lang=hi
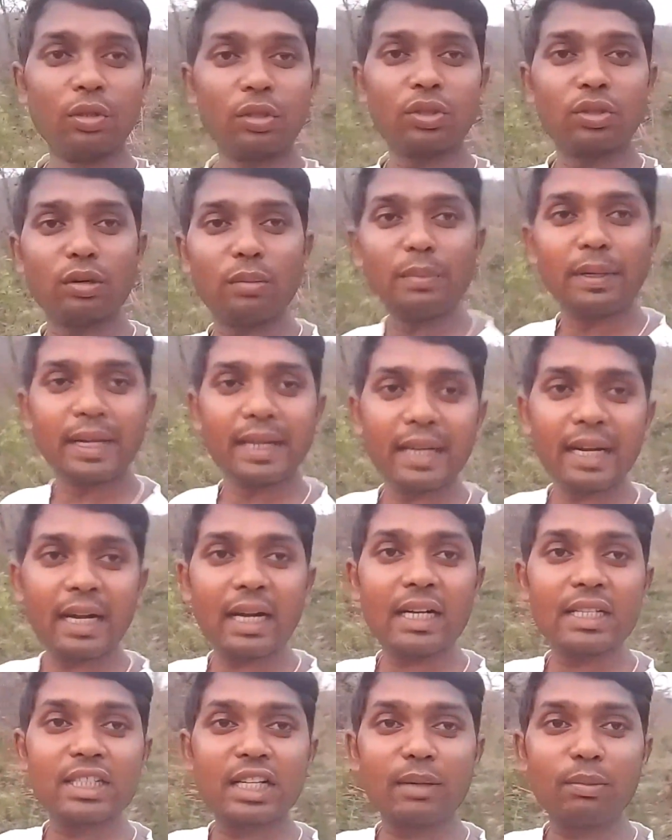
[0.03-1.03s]
दोस्तों मैं
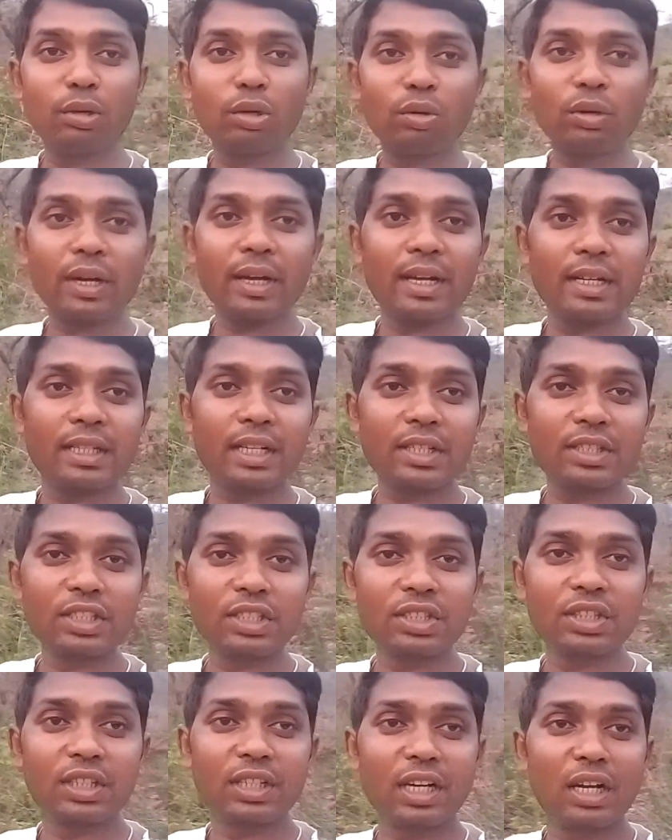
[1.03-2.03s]
आज आप लोग का ऐसा
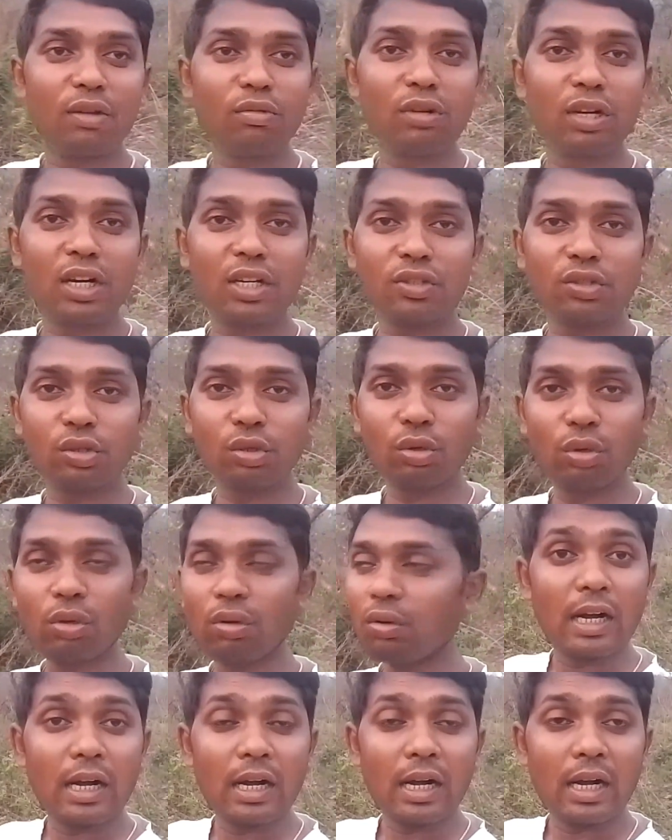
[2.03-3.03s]
चीज़ दिखाऊंगा जो
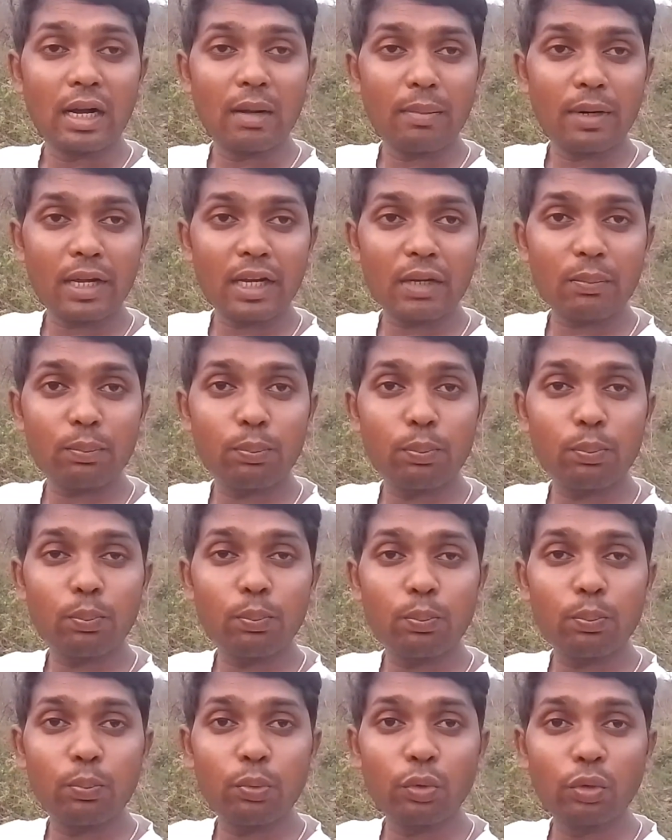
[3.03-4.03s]
हमारा
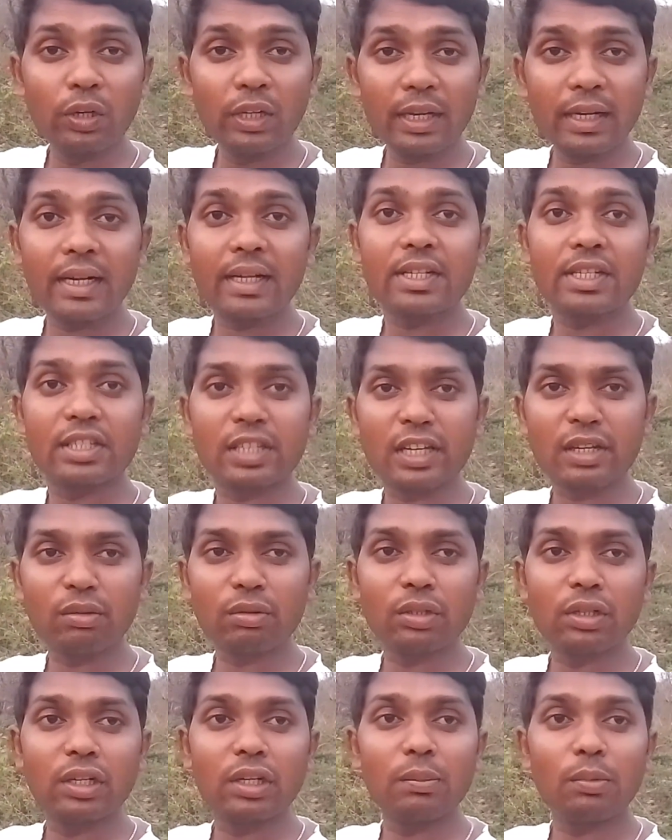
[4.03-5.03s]
पुरुलिया का
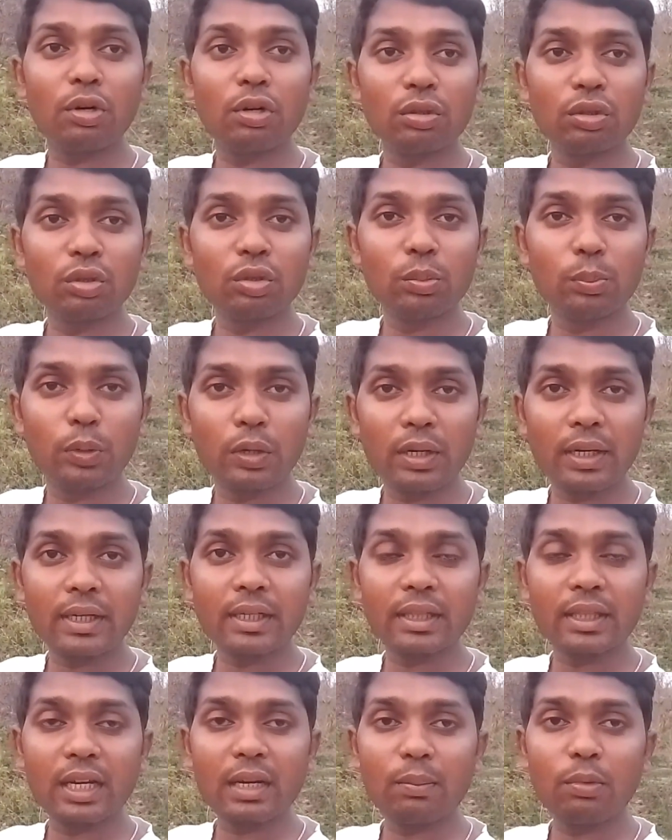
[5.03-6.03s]
किसानों के लिए बहुत ही
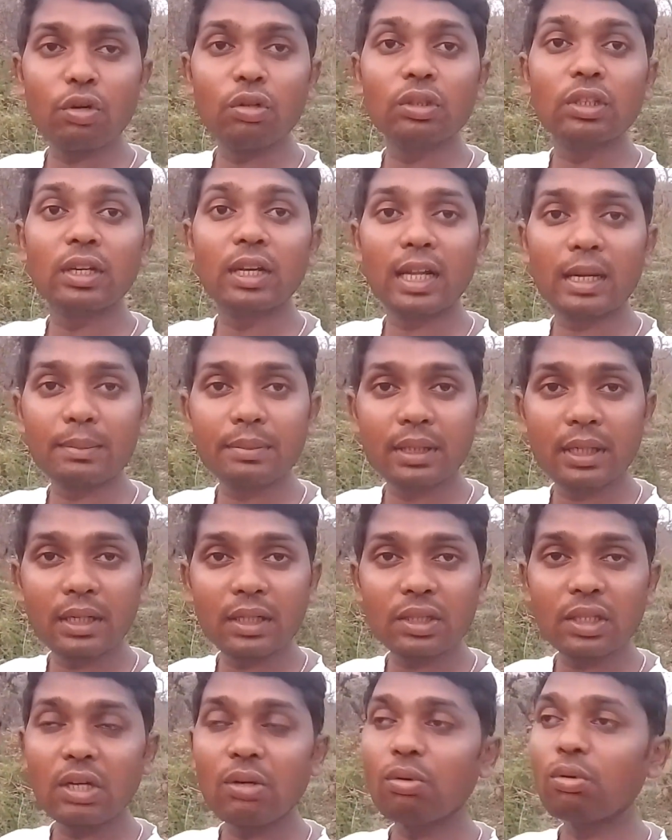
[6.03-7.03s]
उपकारी था बहुत ही
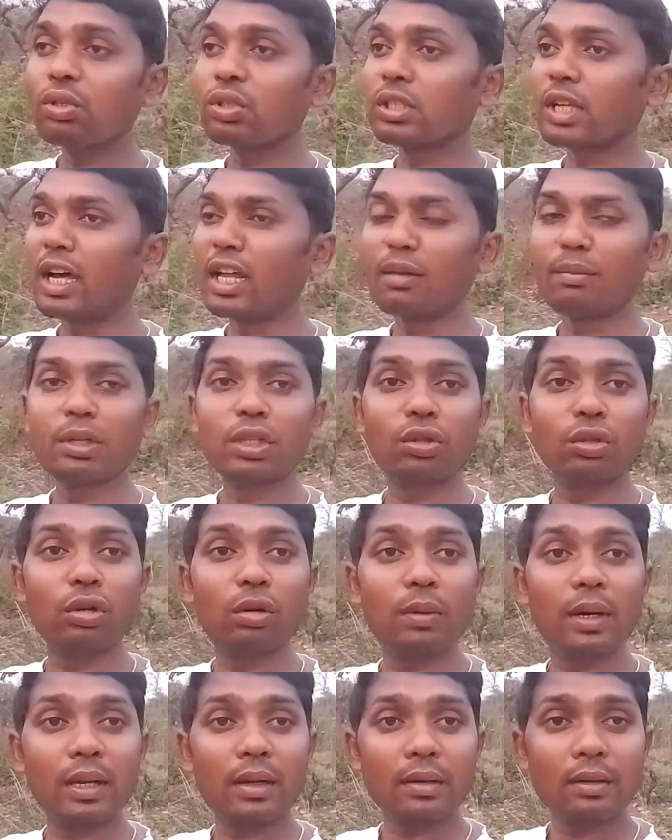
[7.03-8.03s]
लाभदायक था और साल में
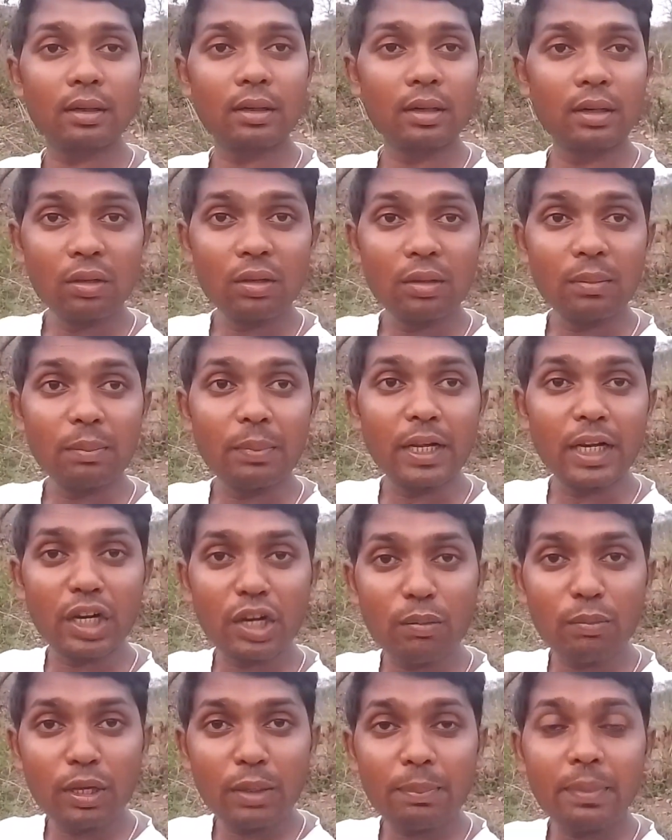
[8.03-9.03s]
दो बार
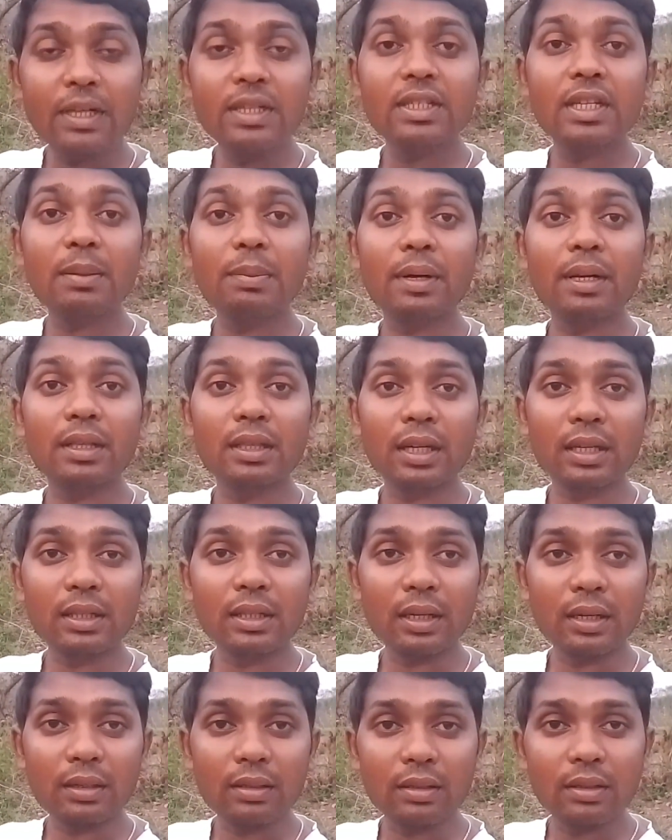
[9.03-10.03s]
पेड़ों में पैसा फरता
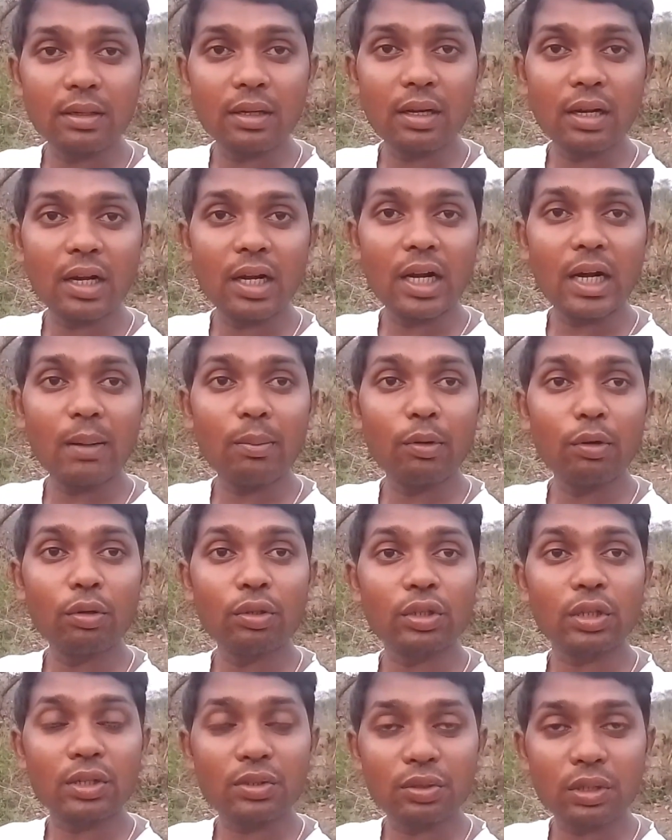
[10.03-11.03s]
था आप
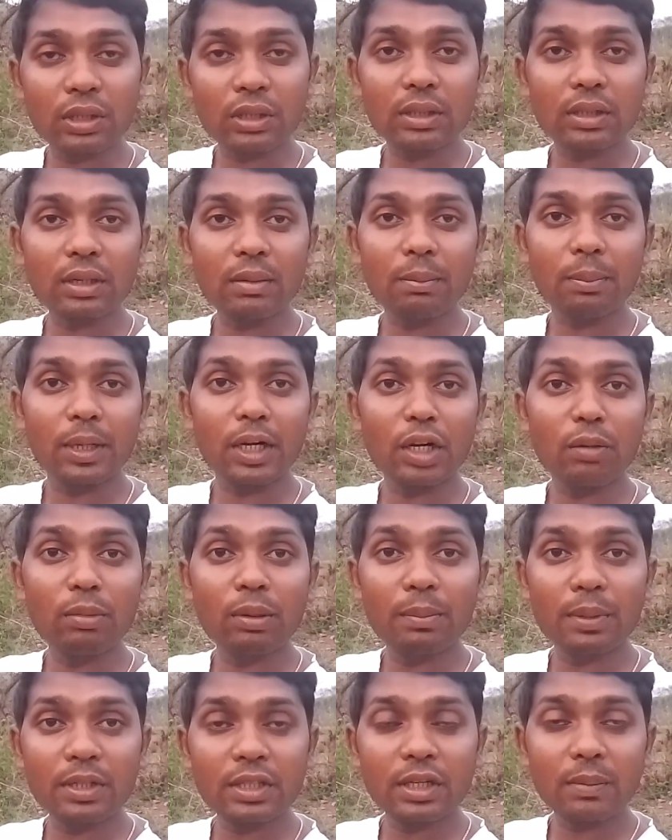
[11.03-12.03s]
लोग सोच सकते हैं पेड़ों
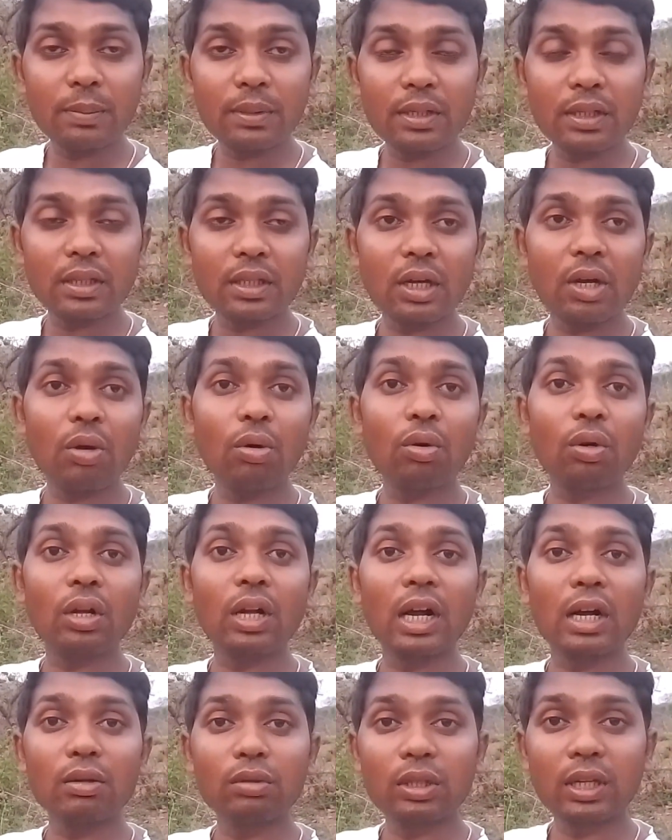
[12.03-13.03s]
में पैसा फरता था और
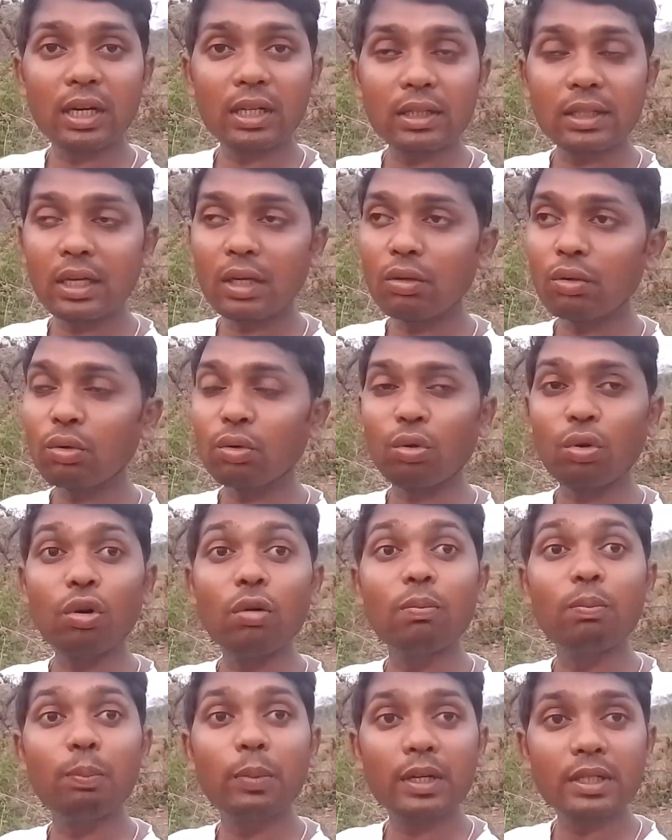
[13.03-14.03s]
गांव देहात का लोग
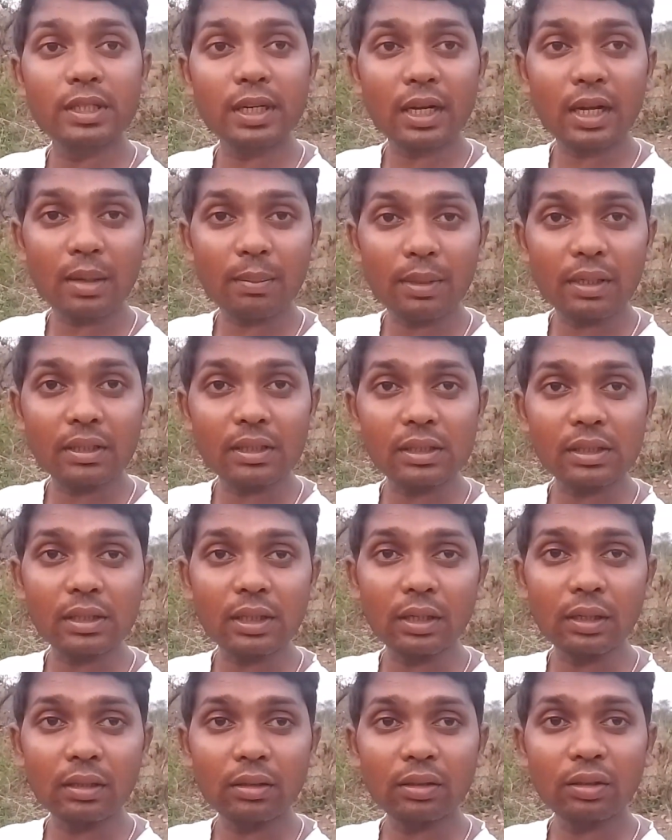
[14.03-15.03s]
खूब पैसा कमाते
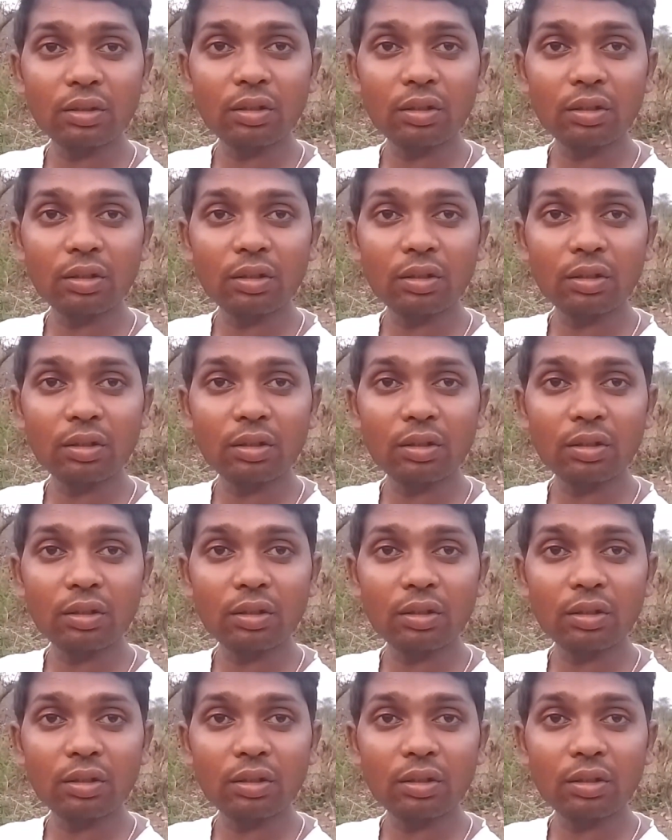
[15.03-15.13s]
थे